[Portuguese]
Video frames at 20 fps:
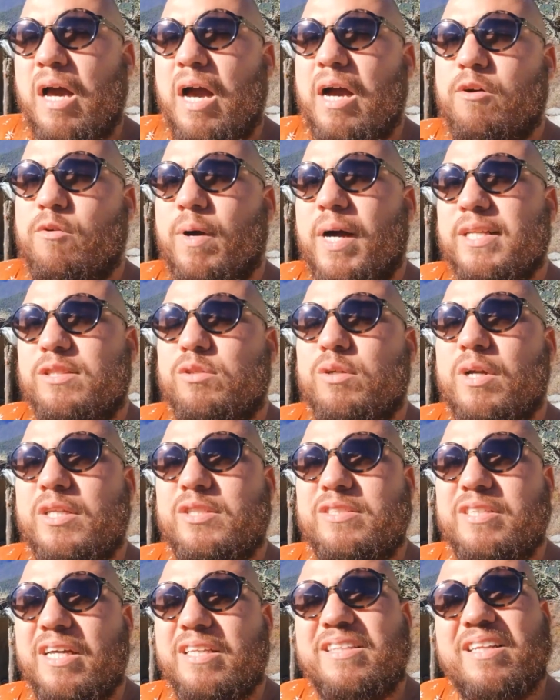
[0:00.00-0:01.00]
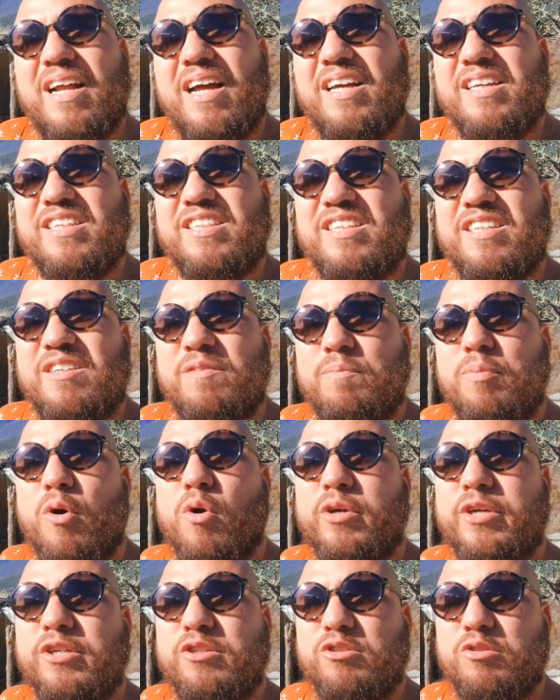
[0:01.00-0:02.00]
Há quatro anos atrás,
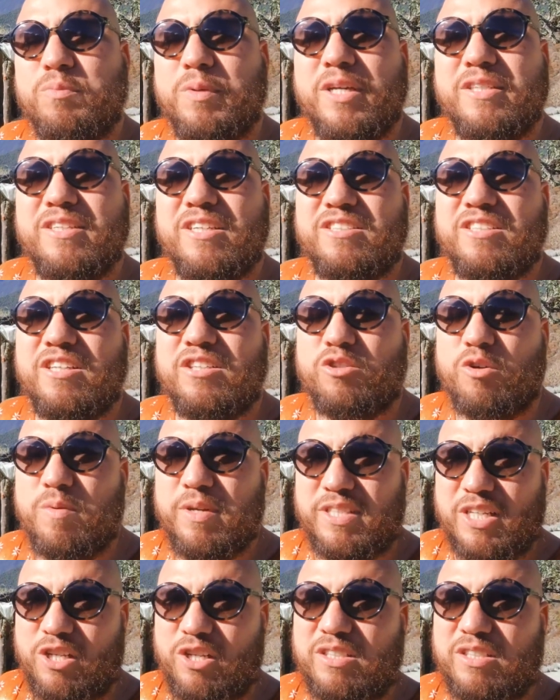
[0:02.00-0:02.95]
pouquinhos meses antes da gente começar a